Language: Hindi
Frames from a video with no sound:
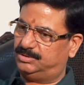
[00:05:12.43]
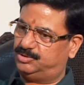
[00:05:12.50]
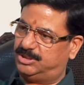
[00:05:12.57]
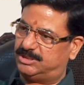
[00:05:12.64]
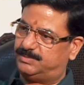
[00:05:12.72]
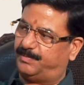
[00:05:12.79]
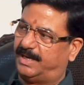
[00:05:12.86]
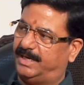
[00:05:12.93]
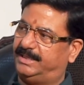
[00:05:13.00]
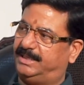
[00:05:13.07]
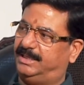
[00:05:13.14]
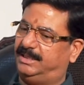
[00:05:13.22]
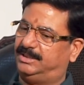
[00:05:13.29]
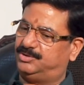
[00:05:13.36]
जिस
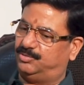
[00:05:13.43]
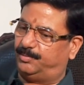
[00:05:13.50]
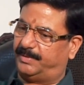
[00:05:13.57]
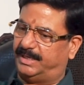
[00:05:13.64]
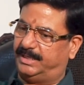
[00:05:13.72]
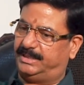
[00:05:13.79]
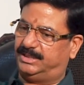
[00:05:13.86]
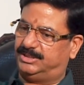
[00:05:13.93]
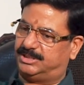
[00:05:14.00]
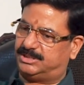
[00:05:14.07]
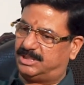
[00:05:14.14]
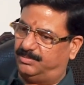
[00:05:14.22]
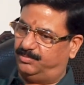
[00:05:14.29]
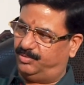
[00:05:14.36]
पार्टी जो पार्टी
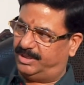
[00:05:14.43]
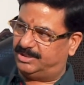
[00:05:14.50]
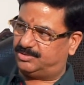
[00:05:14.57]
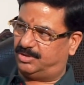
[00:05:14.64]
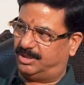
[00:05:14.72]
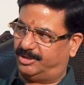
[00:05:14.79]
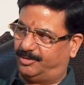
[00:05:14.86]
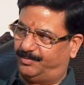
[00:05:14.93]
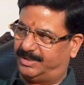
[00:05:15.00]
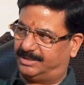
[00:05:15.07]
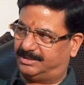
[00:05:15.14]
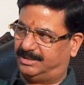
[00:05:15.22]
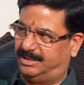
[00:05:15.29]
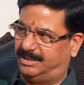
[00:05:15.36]
जिस एम्बुलेंस को अडॉप्ट
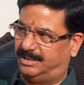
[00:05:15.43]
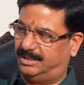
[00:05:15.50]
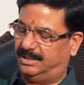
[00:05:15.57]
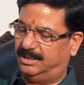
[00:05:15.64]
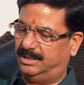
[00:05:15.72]
करती है